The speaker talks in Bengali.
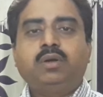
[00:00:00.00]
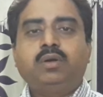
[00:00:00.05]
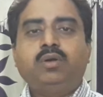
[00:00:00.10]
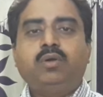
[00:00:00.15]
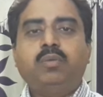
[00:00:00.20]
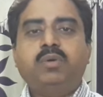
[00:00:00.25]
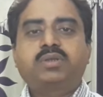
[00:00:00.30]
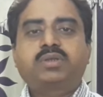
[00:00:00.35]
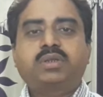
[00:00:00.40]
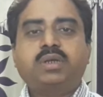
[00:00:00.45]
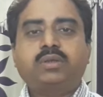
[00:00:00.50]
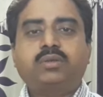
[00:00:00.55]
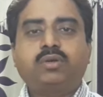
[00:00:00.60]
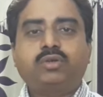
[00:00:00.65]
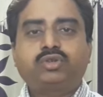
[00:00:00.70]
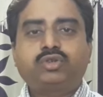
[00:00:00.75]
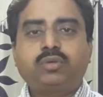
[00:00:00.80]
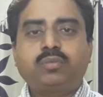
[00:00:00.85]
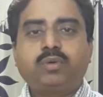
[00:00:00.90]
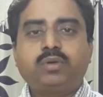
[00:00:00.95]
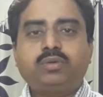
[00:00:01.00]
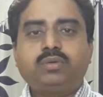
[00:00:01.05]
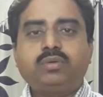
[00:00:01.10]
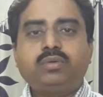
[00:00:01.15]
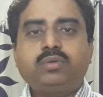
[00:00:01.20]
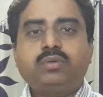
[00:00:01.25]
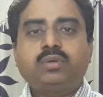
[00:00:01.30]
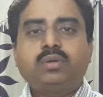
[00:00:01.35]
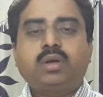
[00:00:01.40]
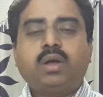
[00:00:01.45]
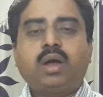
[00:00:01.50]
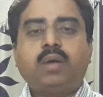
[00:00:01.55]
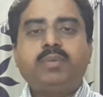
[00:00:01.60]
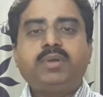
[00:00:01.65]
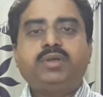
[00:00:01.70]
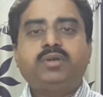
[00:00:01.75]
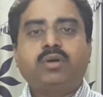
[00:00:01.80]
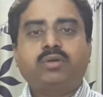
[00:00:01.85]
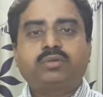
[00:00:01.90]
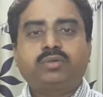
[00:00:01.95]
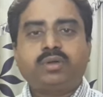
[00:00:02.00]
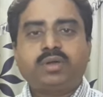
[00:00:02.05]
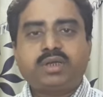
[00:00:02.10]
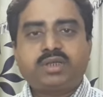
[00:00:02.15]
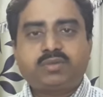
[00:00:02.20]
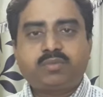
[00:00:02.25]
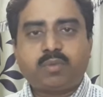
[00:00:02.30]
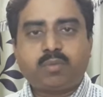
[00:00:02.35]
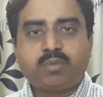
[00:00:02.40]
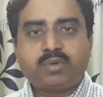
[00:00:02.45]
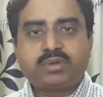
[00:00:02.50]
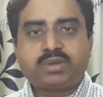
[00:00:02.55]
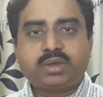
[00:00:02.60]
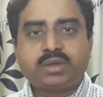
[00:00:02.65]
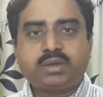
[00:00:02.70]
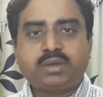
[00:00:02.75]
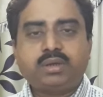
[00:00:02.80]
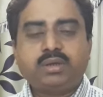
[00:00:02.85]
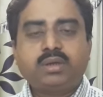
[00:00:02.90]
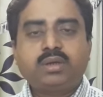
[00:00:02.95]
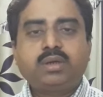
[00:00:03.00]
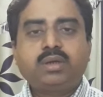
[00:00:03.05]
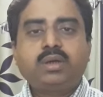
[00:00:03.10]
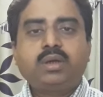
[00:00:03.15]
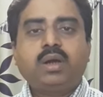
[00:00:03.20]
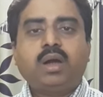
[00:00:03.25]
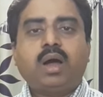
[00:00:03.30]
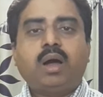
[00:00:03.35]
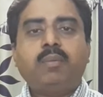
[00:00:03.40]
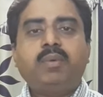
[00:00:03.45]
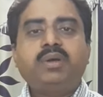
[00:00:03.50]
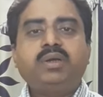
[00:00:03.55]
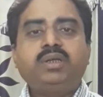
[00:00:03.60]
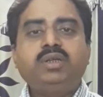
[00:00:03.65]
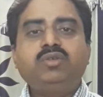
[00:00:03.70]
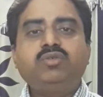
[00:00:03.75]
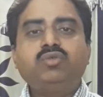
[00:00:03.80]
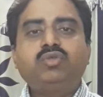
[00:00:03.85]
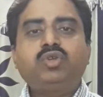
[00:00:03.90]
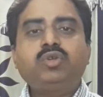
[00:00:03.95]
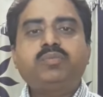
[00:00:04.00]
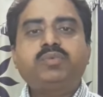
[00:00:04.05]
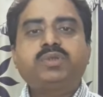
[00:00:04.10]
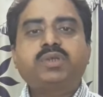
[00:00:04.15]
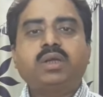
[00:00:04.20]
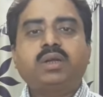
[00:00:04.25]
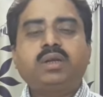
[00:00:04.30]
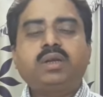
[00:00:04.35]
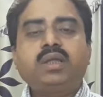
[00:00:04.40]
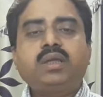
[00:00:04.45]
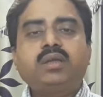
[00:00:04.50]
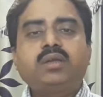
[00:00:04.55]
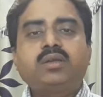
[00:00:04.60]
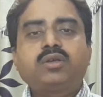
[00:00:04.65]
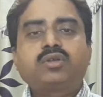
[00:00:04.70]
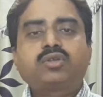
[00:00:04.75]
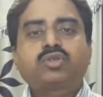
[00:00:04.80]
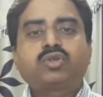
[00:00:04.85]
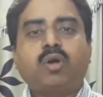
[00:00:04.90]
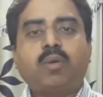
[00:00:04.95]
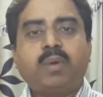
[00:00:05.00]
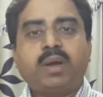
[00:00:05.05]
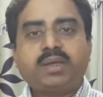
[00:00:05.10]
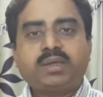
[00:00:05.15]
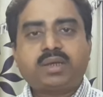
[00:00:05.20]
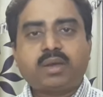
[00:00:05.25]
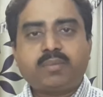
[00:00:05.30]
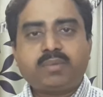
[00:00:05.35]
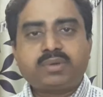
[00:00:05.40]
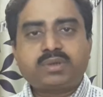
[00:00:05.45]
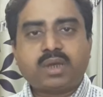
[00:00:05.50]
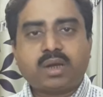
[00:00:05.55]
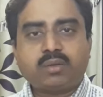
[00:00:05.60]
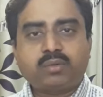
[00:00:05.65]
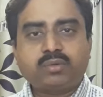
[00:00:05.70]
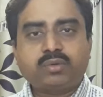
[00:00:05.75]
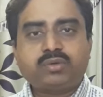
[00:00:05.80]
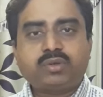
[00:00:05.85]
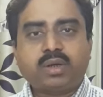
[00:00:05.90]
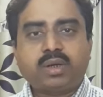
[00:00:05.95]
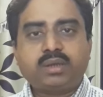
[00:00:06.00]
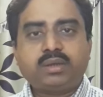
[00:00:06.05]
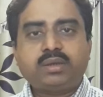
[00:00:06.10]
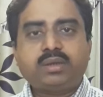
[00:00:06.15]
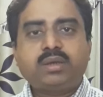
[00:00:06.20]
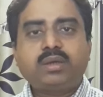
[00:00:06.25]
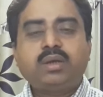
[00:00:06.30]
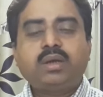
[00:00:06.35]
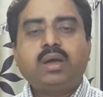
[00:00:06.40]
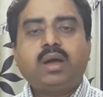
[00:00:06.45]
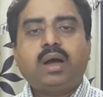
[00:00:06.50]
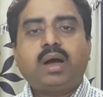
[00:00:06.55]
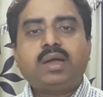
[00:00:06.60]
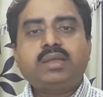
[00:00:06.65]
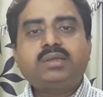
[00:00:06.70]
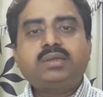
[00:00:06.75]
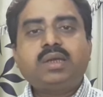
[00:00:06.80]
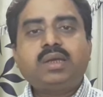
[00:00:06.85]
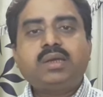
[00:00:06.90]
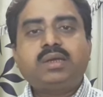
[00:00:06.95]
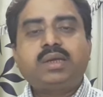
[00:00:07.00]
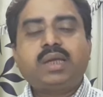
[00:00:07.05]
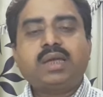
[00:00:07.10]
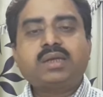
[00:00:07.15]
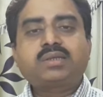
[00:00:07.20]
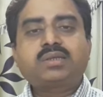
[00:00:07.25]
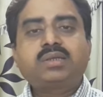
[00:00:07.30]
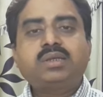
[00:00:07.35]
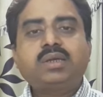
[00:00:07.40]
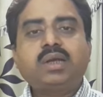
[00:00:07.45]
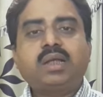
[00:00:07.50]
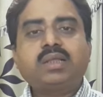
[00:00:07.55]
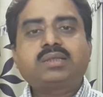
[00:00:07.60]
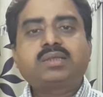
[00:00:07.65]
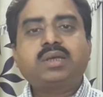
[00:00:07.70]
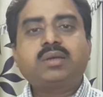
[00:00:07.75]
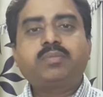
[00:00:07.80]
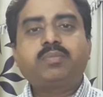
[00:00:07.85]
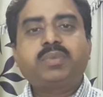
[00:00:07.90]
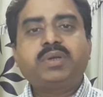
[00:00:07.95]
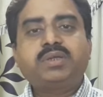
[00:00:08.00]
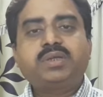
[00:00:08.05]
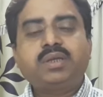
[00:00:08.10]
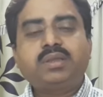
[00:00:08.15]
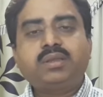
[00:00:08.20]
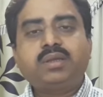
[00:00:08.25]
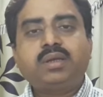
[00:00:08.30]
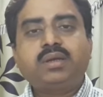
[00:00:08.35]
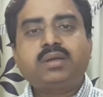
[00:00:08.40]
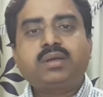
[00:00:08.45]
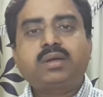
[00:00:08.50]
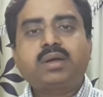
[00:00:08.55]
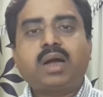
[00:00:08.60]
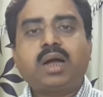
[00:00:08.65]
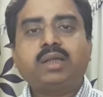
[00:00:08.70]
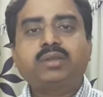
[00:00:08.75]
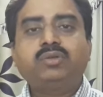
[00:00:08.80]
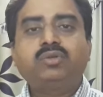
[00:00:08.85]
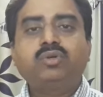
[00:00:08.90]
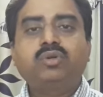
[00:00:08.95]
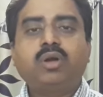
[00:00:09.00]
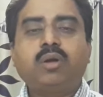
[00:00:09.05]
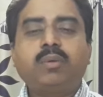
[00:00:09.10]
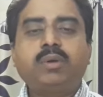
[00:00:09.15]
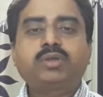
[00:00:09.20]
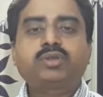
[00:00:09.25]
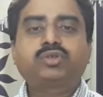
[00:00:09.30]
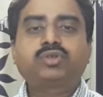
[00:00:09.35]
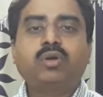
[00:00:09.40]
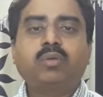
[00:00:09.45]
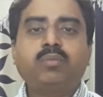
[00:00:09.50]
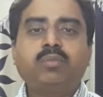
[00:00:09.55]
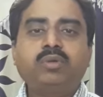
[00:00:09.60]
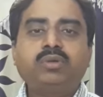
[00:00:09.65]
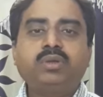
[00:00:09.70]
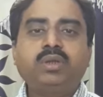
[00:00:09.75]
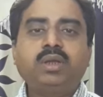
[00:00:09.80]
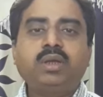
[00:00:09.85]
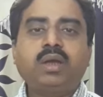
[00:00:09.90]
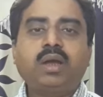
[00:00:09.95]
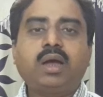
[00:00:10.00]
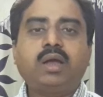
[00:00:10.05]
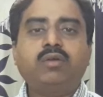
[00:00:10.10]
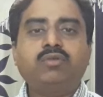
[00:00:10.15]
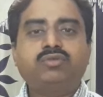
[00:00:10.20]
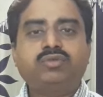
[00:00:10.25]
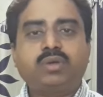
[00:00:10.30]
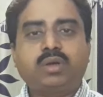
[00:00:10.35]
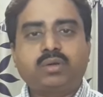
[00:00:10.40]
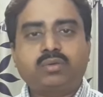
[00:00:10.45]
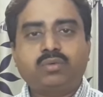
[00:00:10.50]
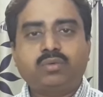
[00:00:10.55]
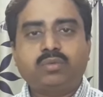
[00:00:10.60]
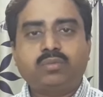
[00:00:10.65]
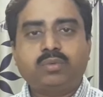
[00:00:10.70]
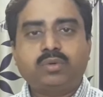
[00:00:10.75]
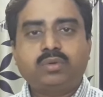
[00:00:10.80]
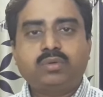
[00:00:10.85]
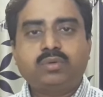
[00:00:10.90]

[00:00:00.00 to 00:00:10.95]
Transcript: নমস্কার দর্শক বন্ধু আমি ডক্টর এস ব্রহ্মচারী আমার ইউটিউব চ্যানেলে সবাইকে আমি স্বাগত জানাই আজকে গ্যাস্ট্রিক আলসার পেশেন্টদের খাদ্য খাবার সম্বন্ধে আলোচনা করব